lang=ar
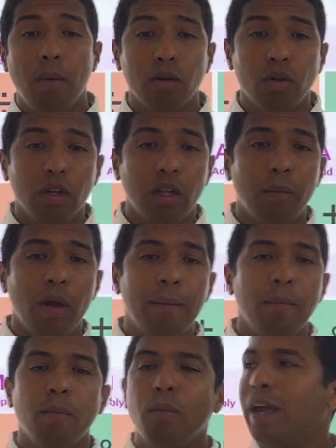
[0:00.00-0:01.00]
الموضوع ده
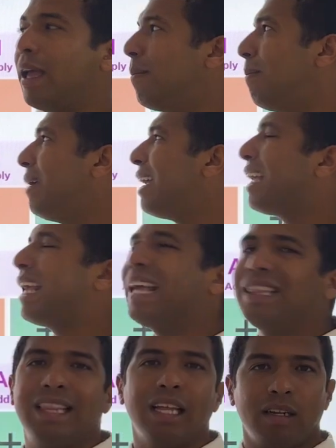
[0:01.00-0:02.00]
مهم مهم
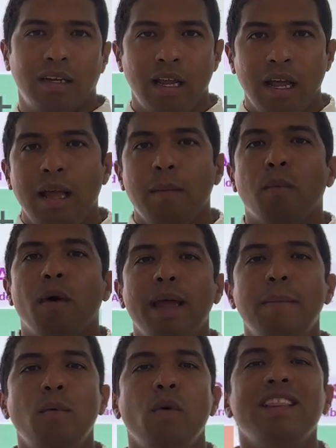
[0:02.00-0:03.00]
جدا
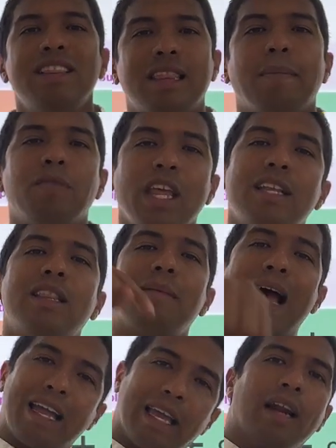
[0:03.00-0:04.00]
مهم وانت
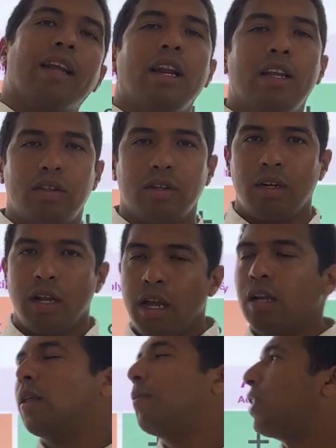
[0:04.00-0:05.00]
بتكتب على الكالكليتر
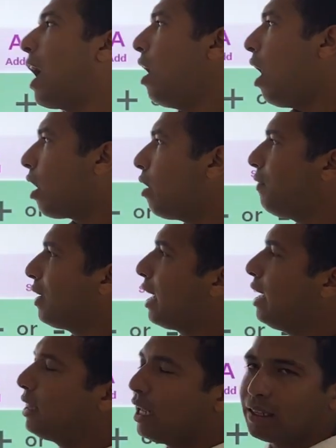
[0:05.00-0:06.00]
طب تعالى
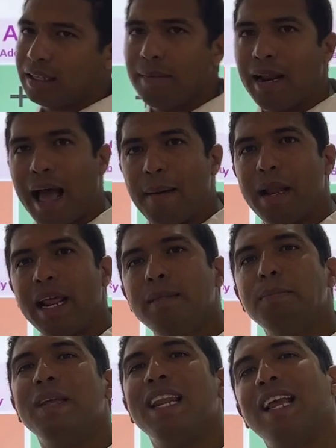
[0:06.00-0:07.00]
اعرفك ايه ترتيب
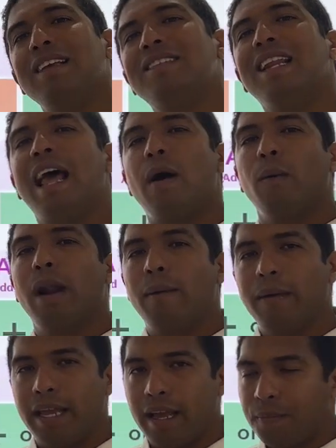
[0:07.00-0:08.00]
العمليات من حيث
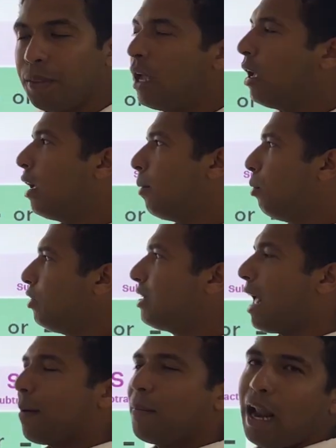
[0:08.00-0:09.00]
الاولويه
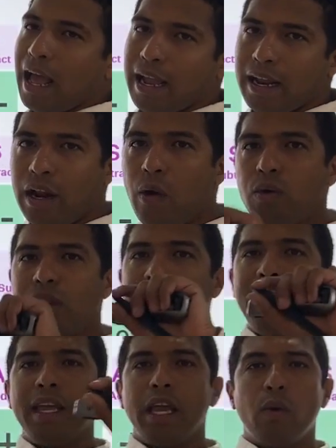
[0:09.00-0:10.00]
بص يا عم الحاج لو
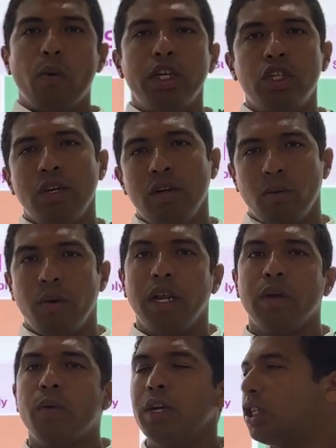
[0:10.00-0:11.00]
قدامك ايكويشن
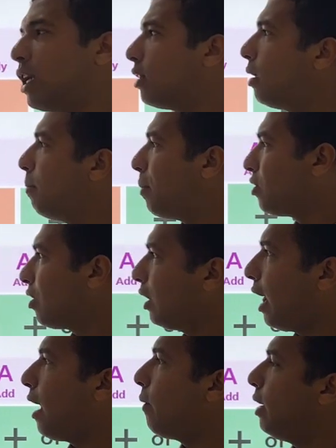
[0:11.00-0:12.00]
والايكويشن دي
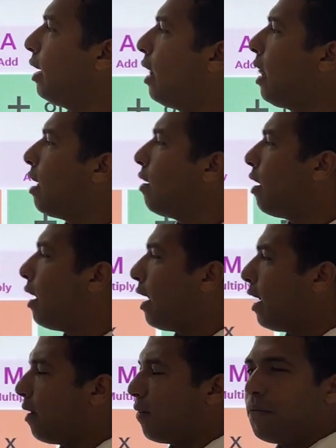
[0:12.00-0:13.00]
ببساطه قوي
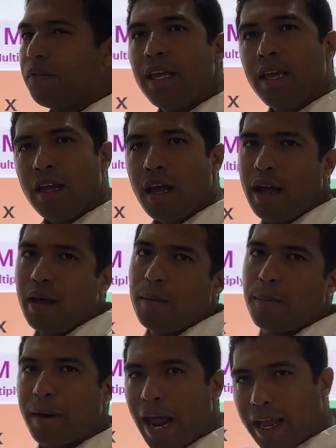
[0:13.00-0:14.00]
في
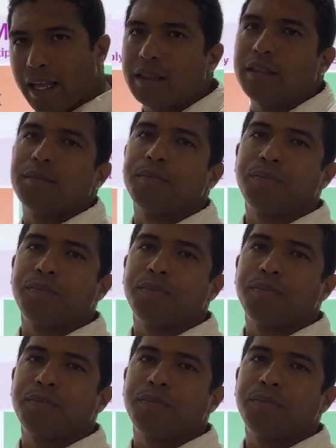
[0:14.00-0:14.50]
براكت